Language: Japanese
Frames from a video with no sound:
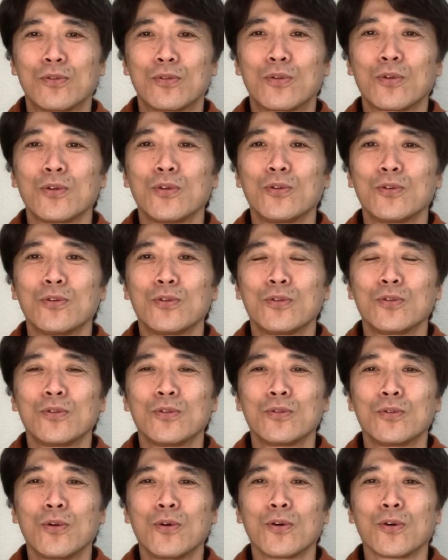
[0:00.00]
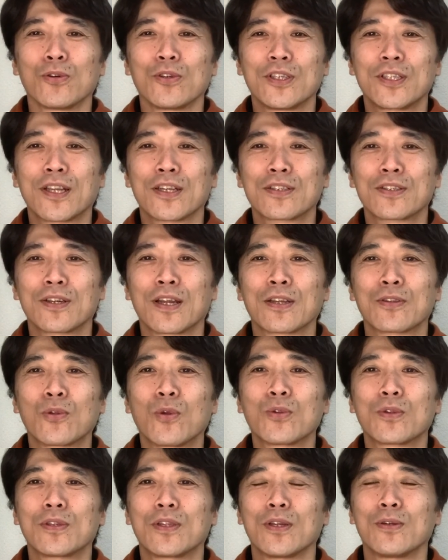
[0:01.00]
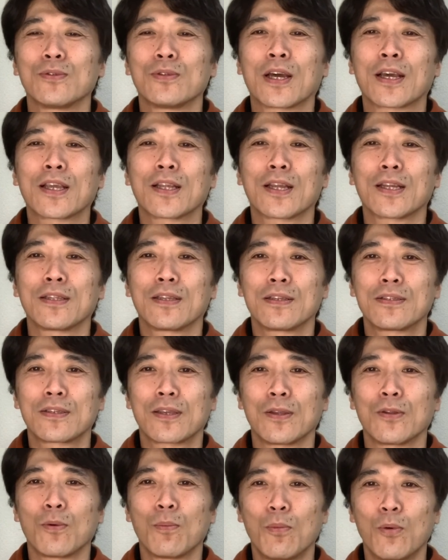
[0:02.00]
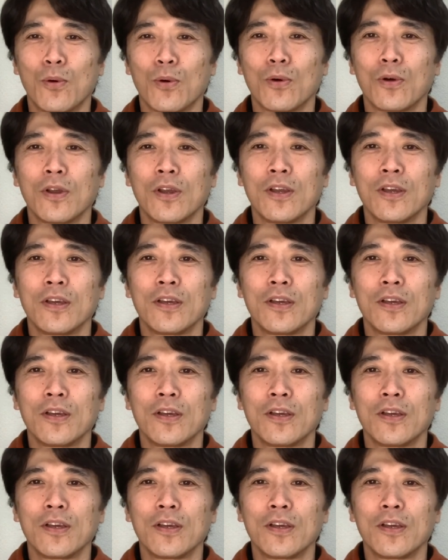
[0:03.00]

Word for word: というのをひたすら撮ってるだけなんですけども